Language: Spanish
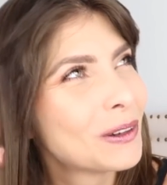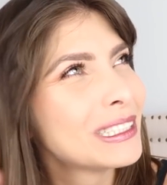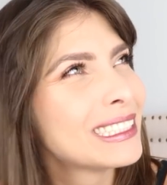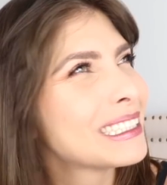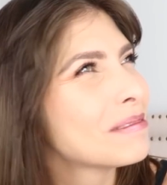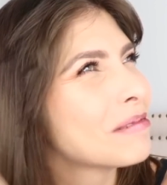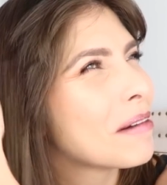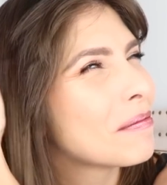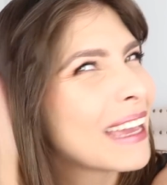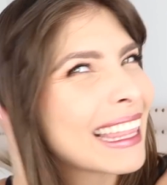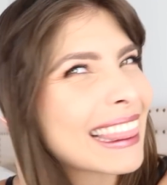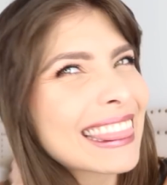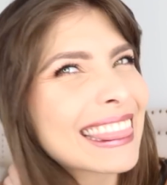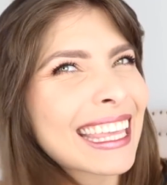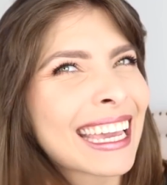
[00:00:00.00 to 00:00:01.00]

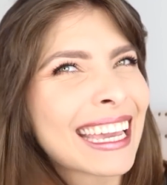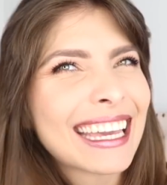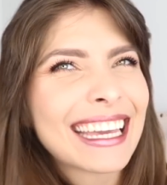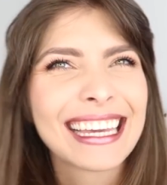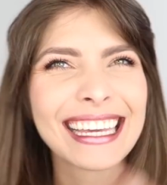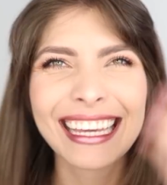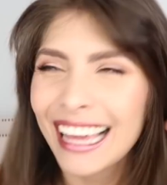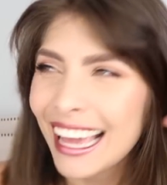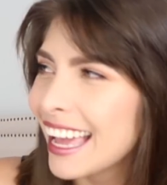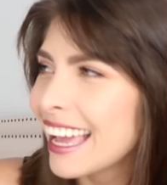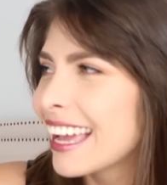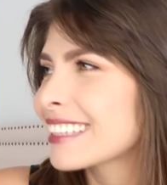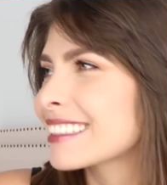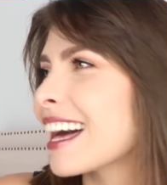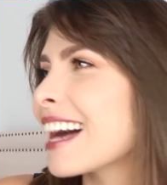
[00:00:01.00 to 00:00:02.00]
últimamente.
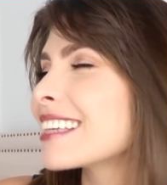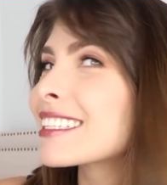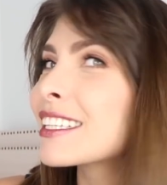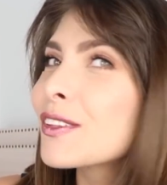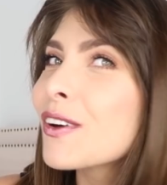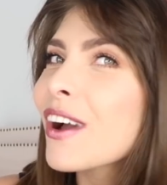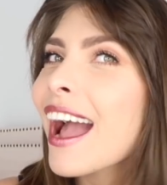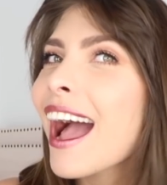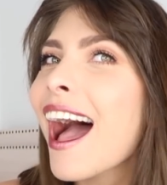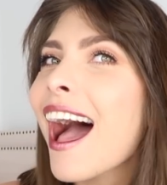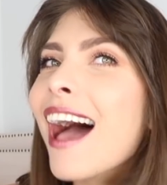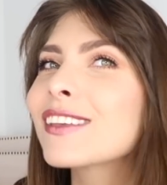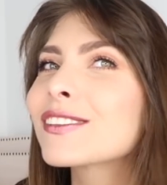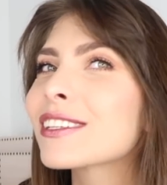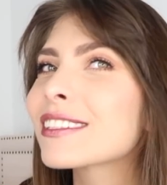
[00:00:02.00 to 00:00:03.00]
Estás haciendo
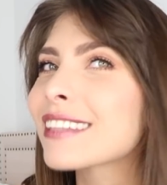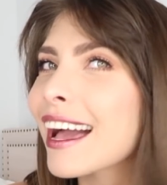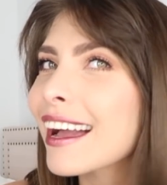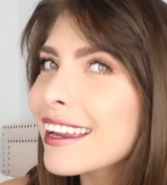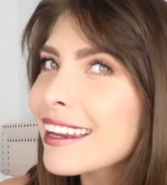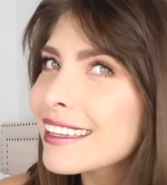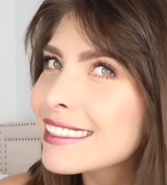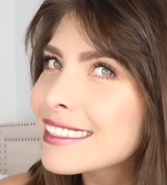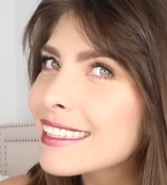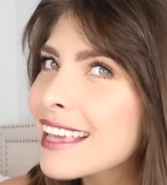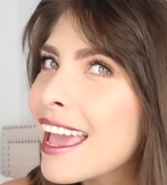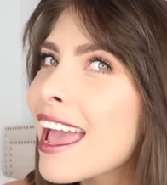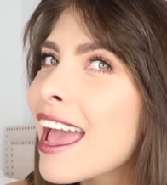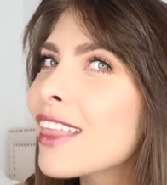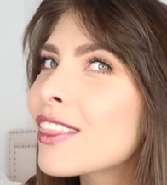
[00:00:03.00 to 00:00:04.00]
caso, estás
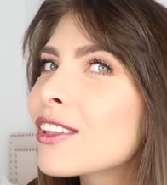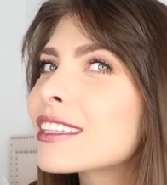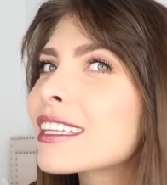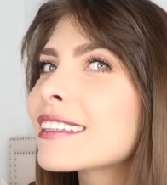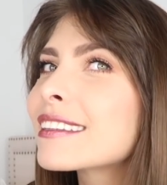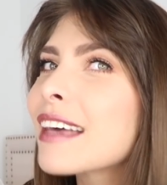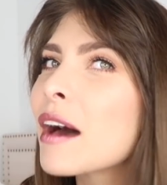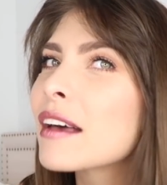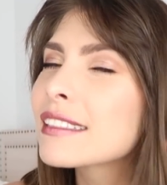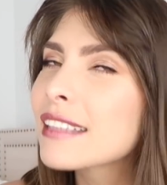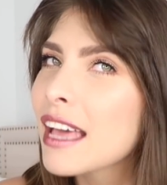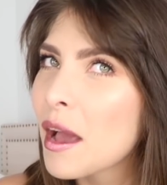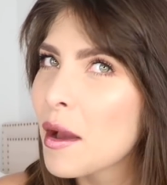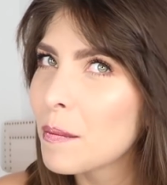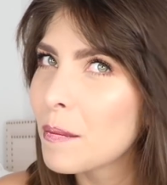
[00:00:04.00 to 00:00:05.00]
creciendo, te estás
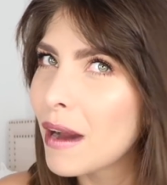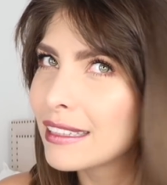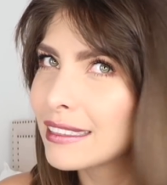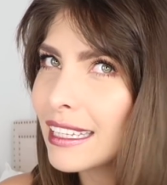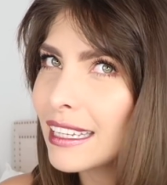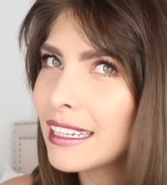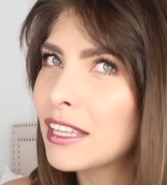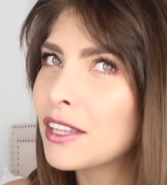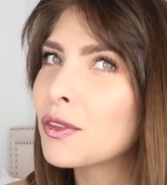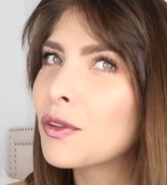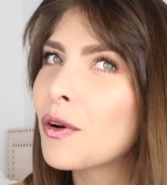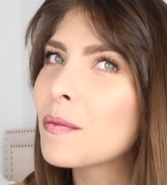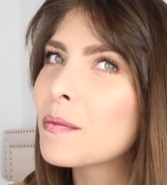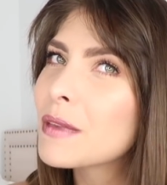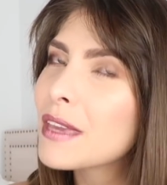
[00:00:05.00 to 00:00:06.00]

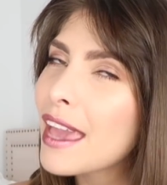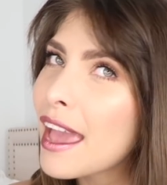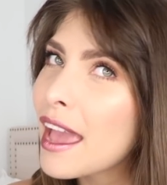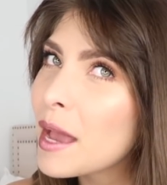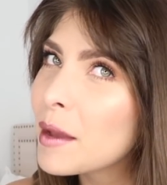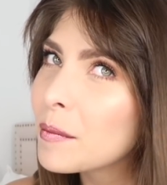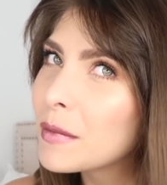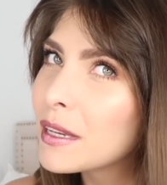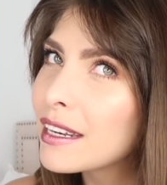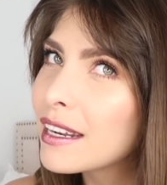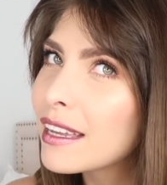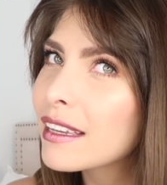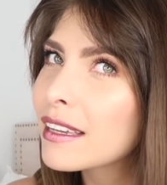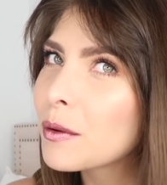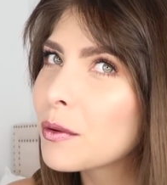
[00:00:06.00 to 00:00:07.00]
manteniendo bien.
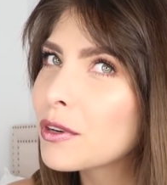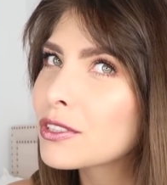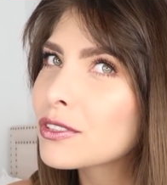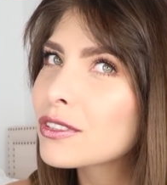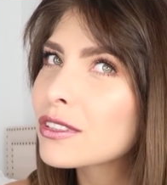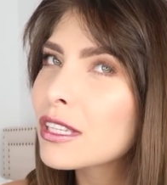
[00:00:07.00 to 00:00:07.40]
Miren qué bonito